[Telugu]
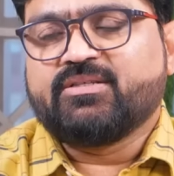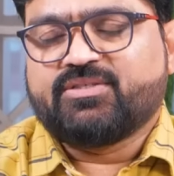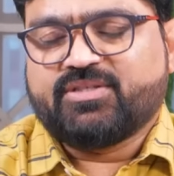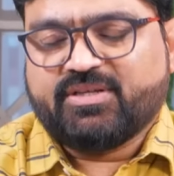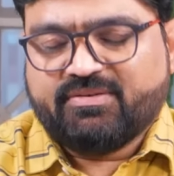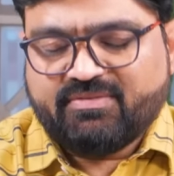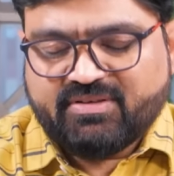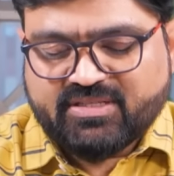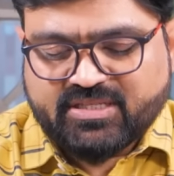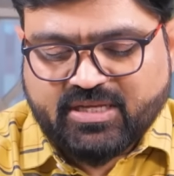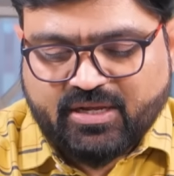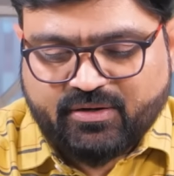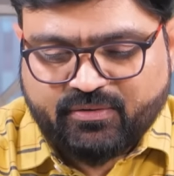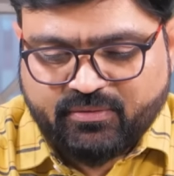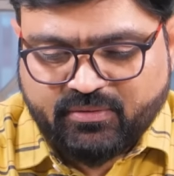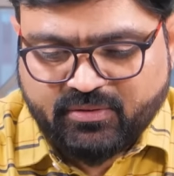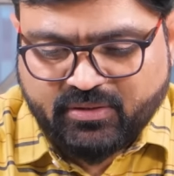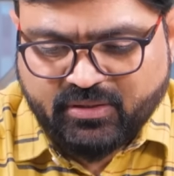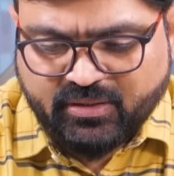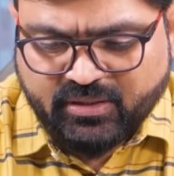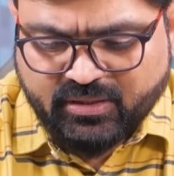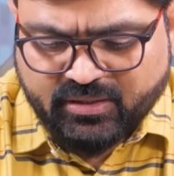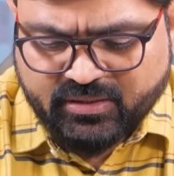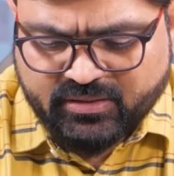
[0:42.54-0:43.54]
శ్రీనివాస్ గారు
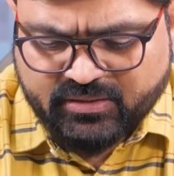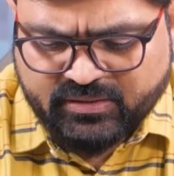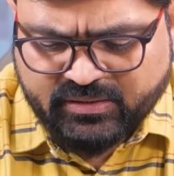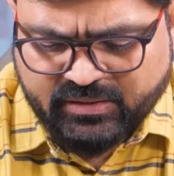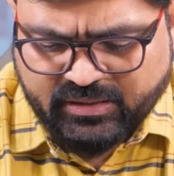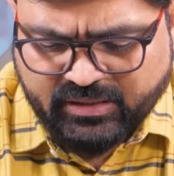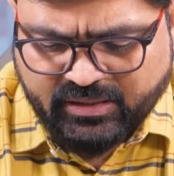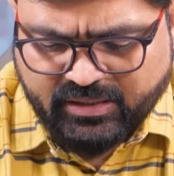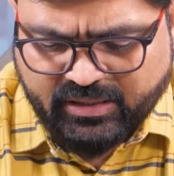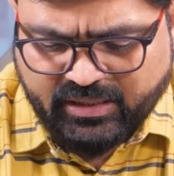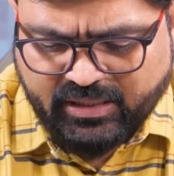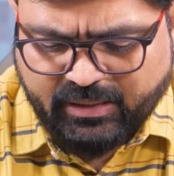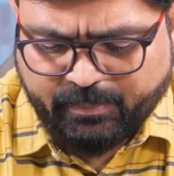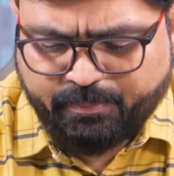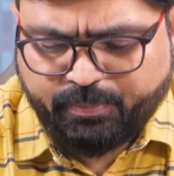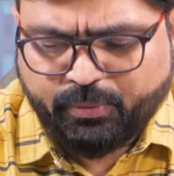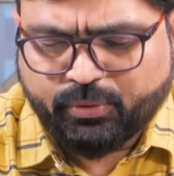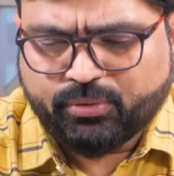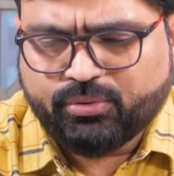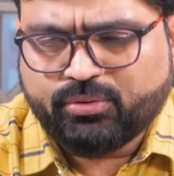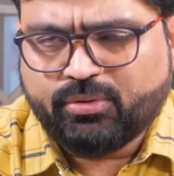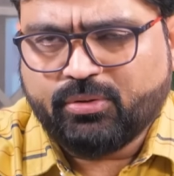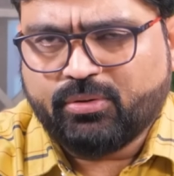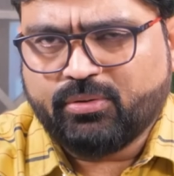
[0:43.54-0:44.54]
ఈ
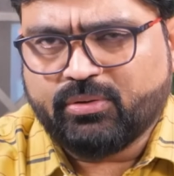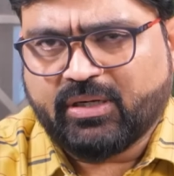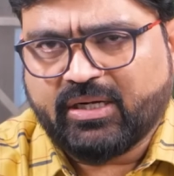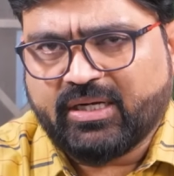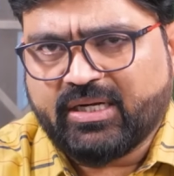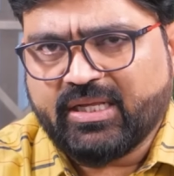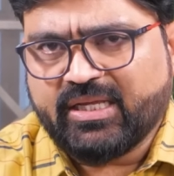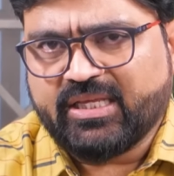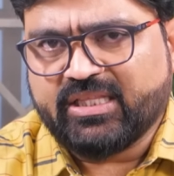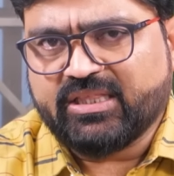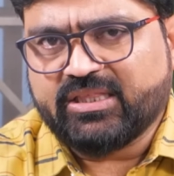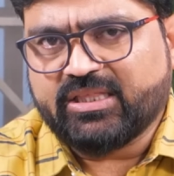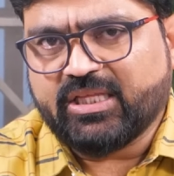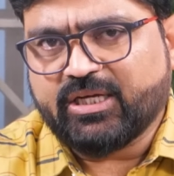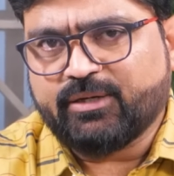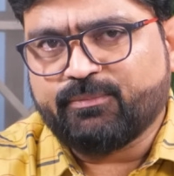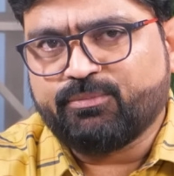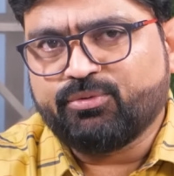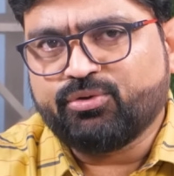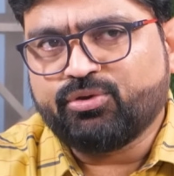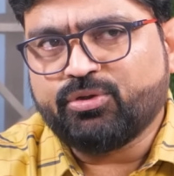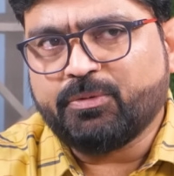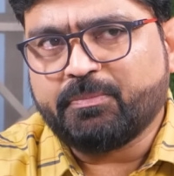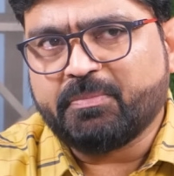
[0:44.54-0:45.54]
పొత్తులు అంటే
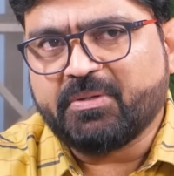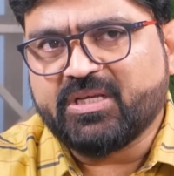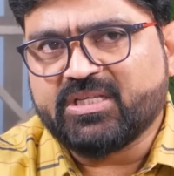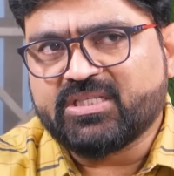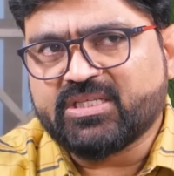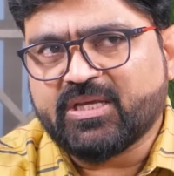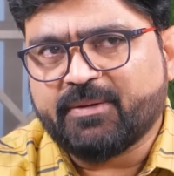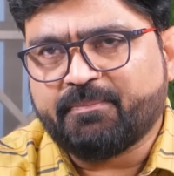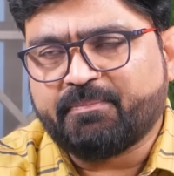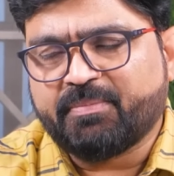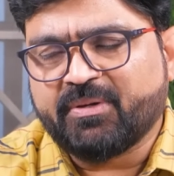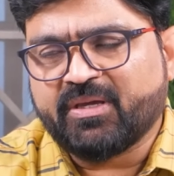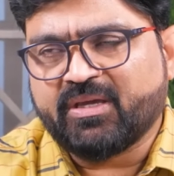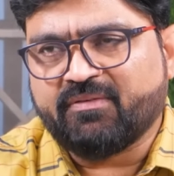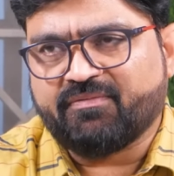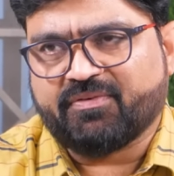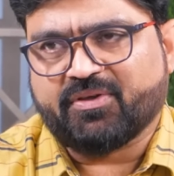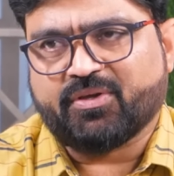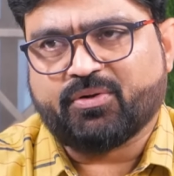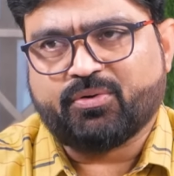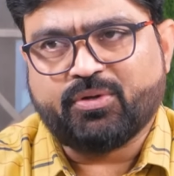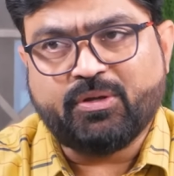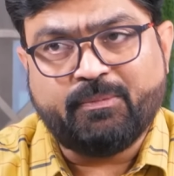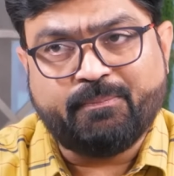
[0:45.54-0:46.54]
ఇంతకుముందు బీజేపీ
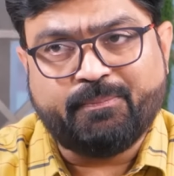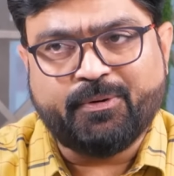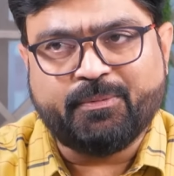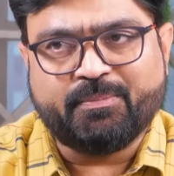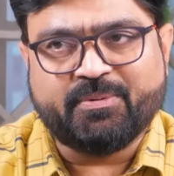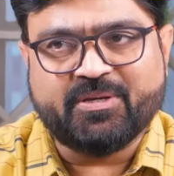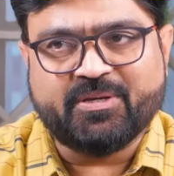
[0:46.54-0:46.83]
వేరు ఇప్పుడు